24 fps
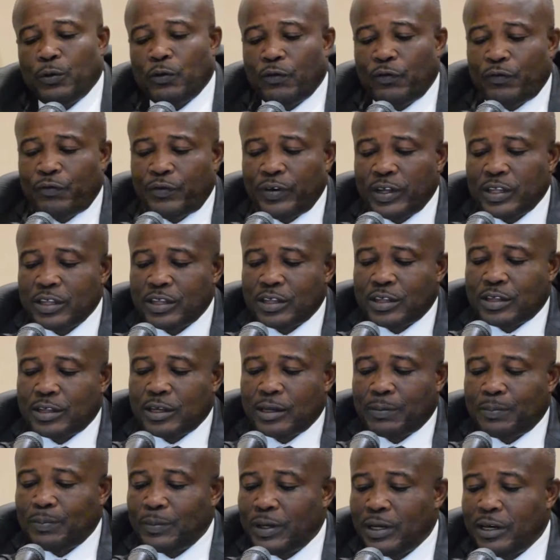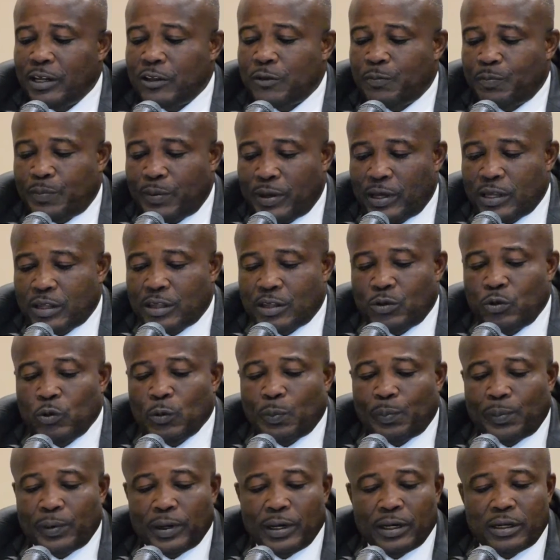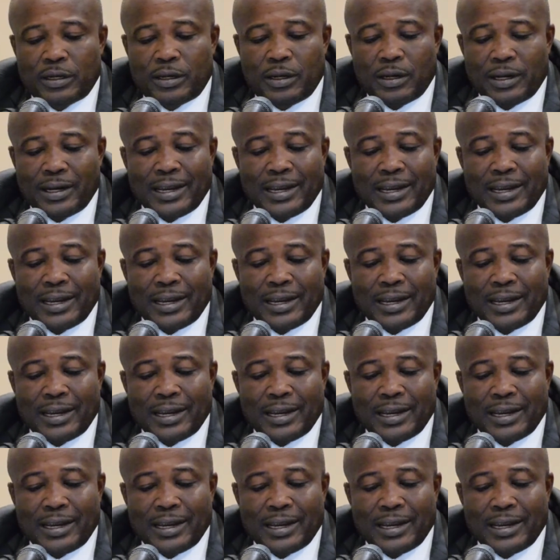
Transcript: 25 000 espèces de plantes,